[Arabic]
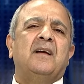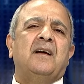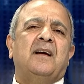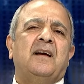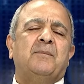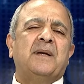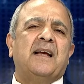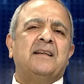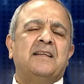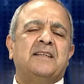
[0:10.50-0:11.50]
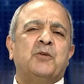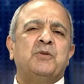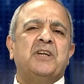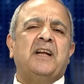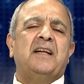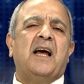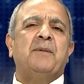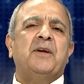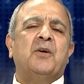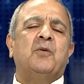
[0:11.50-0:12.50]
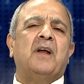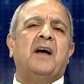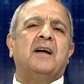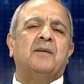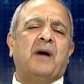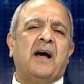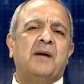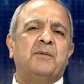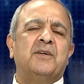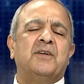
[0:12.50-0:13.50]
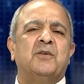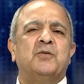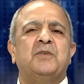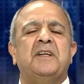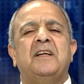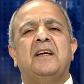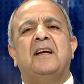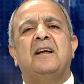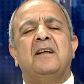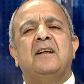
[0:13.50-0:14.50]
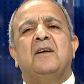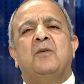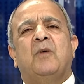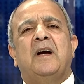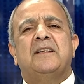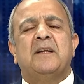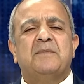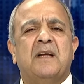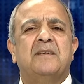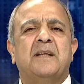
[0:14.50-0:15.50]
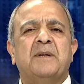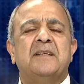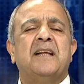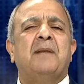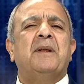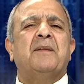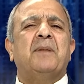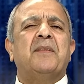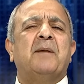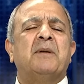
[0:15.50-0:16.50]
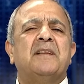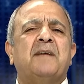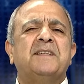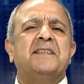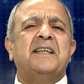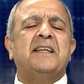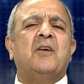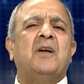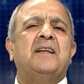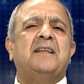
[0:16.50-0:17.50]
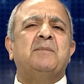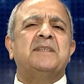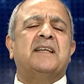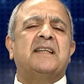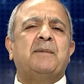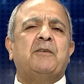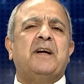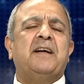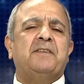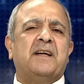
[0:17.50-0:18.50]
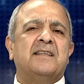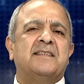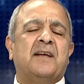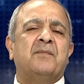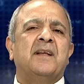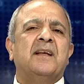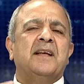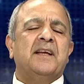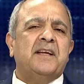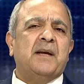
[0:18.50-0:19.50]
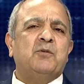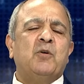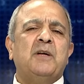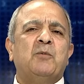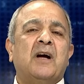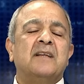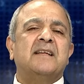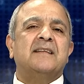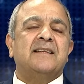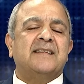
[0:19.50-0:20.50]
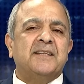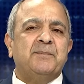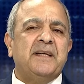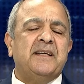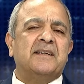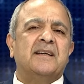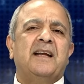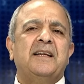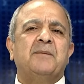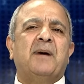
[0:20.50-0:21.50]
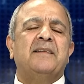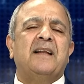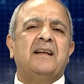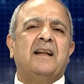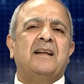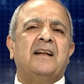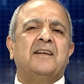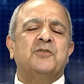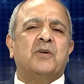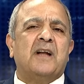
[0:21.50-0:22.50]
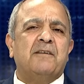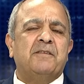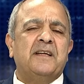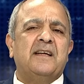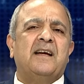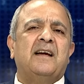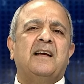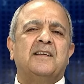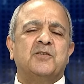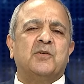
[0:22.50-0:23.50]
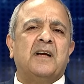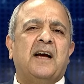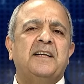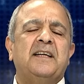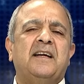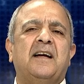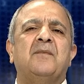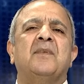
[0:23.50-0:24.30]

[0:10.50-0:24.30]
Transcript: آه، بدأت الترويج الإعلامي أن هناك معابر حدودية ويتم تمرير السلاح بالضبط نفس السيناريو اللي تم استخدامه وين في غزة م. يبدو لي مخطط التدمير الإبادة الجغرافية السكانية